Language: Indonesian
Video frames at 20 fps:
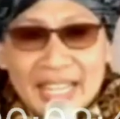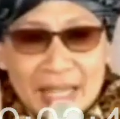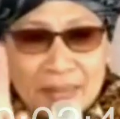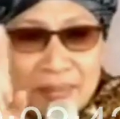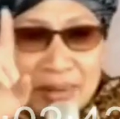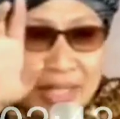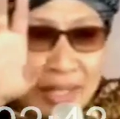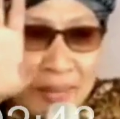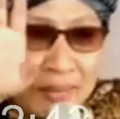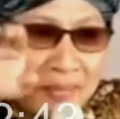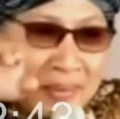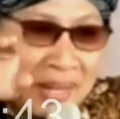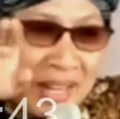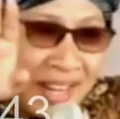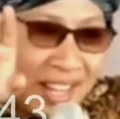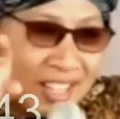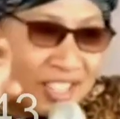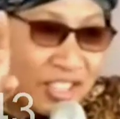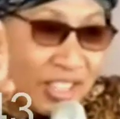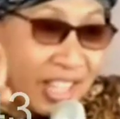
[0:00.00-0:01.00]
yang pertama
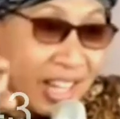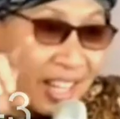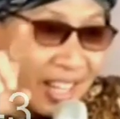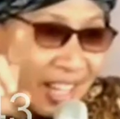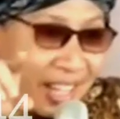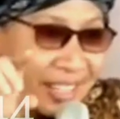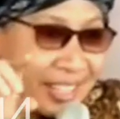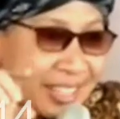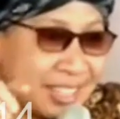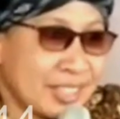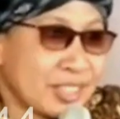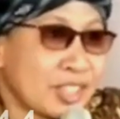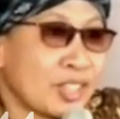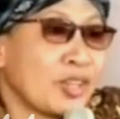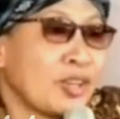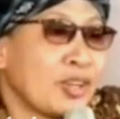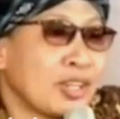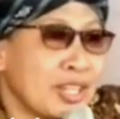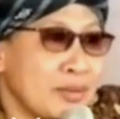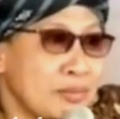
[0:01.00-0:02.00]
manhaj talaki
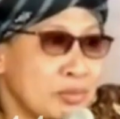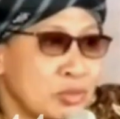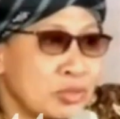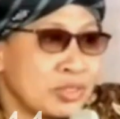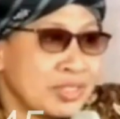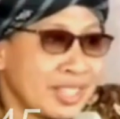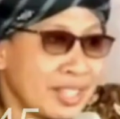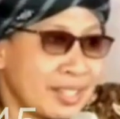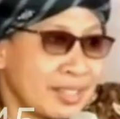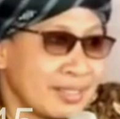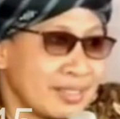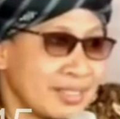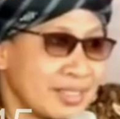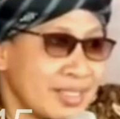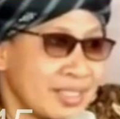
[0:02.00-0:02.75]
tolong ibu yang